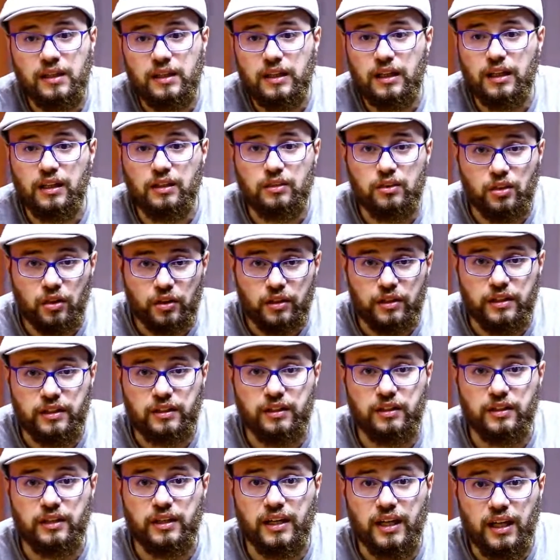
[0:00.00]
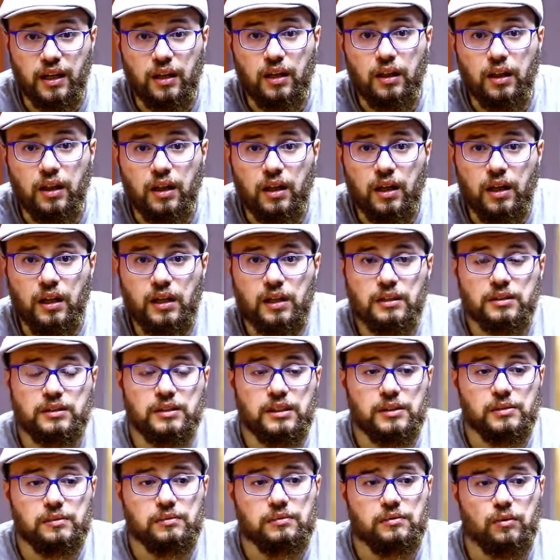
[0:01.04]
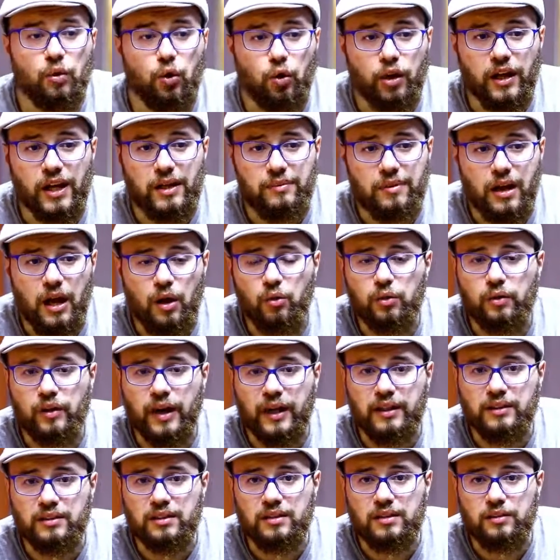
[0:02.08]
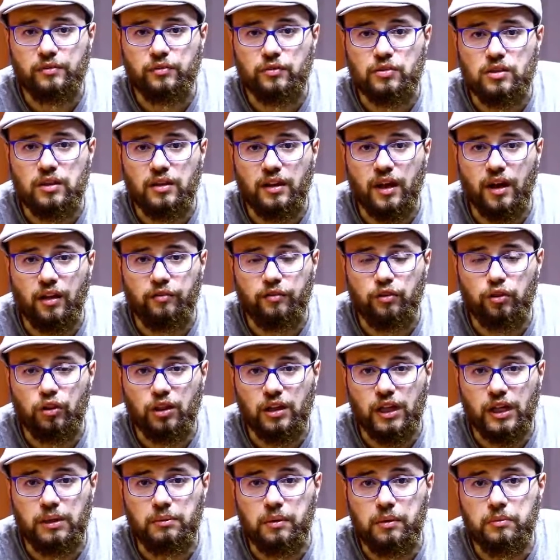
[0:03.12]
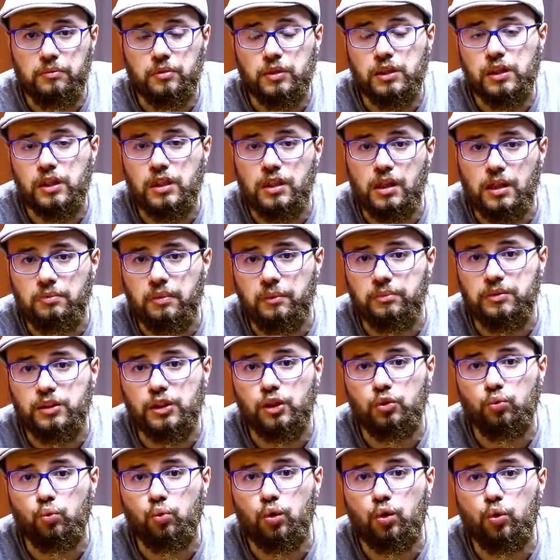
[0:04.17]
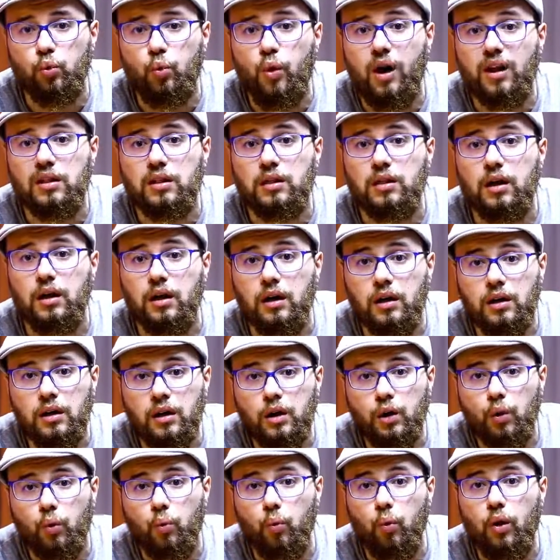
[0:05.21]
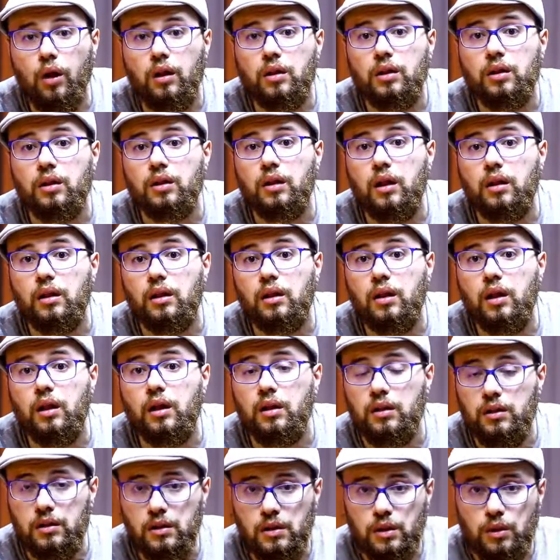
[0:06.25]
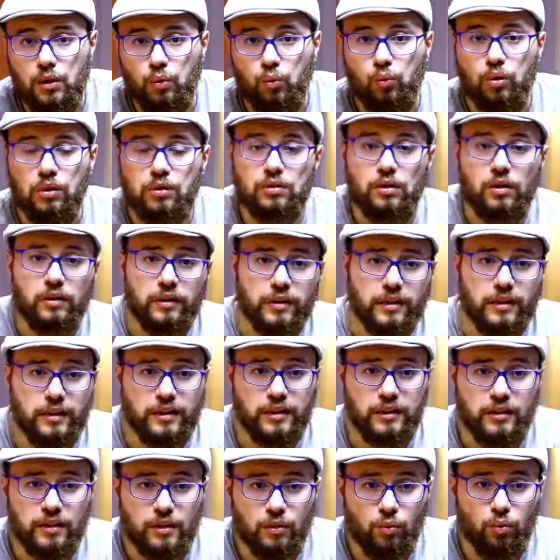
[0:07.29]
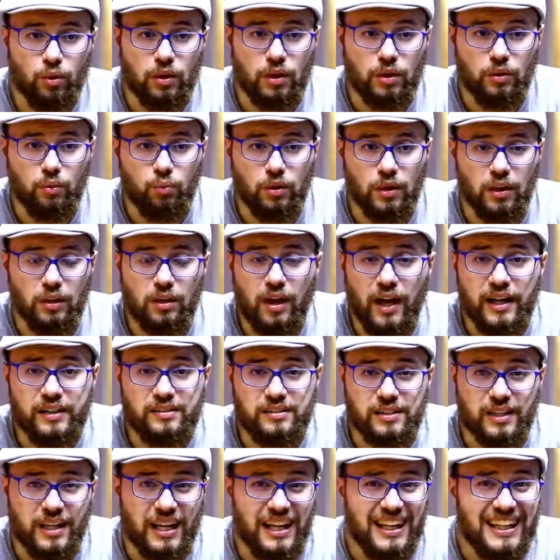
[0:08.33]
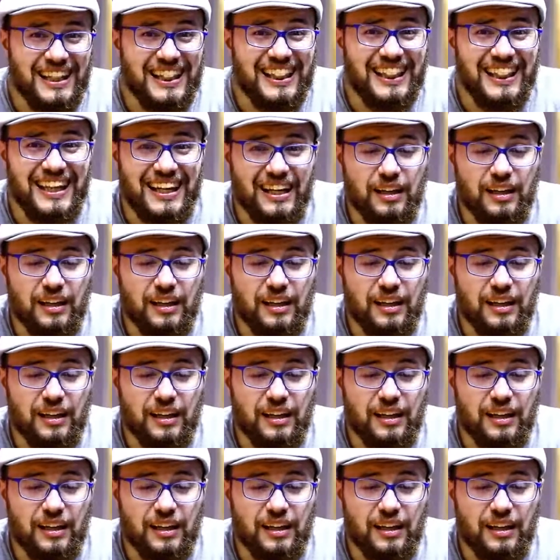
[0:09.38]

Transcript: الدارك ال دي قريبه قوي عندنا في اللغه العربيه لما بنيجي لما بنيجي نقول والله والله الله والدارك واللايت ال